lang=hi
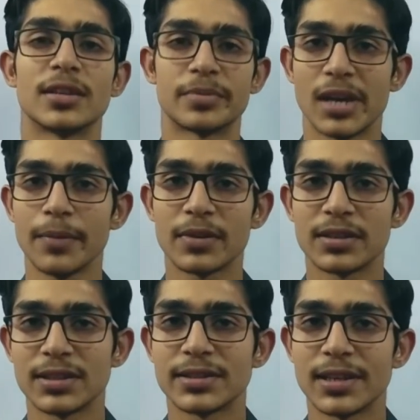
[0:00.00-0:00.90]
सब्सक्राइब
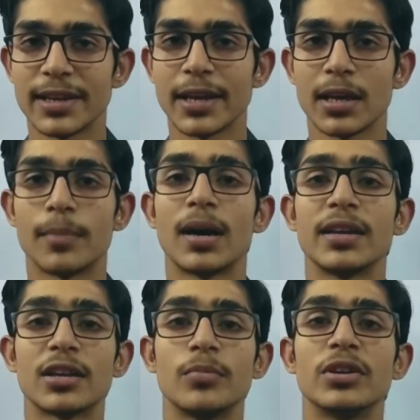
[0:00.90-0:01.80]
करते चले गए
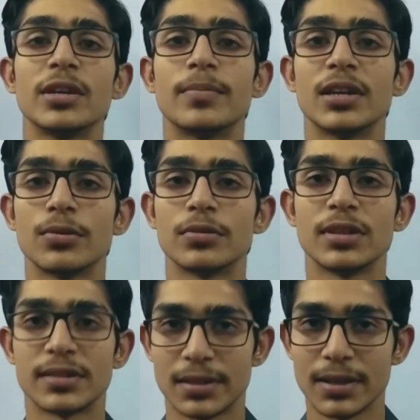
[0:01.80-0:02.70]
हमारी कम्युनिटी बड़ी
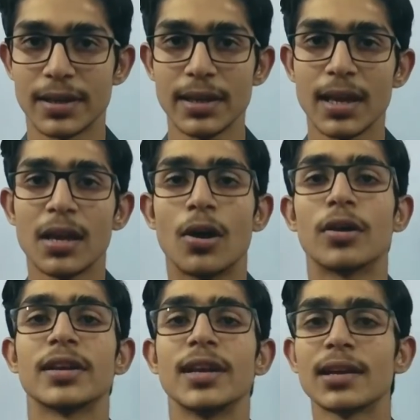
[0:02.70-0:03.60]
होती चली गई
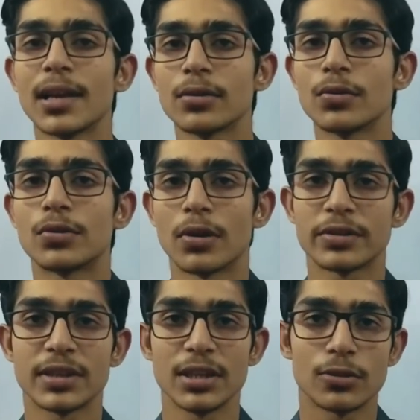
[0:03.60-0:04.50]
और एक लाख को
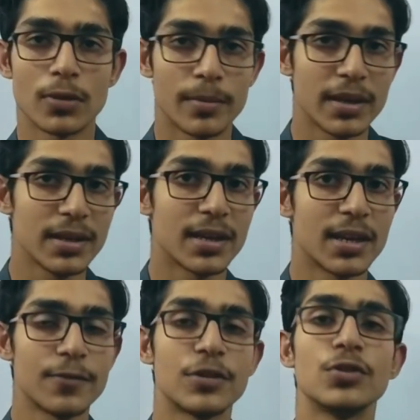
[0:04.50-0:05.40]
क्रॉस की तो हमें
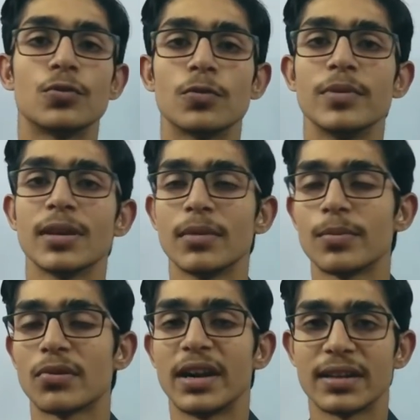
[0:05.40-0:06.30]
ये गिफ्ट यूट्यूब ने
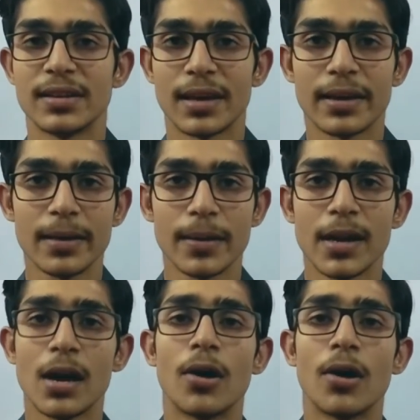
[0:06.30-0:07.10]
हमें प्रोवाइड किया है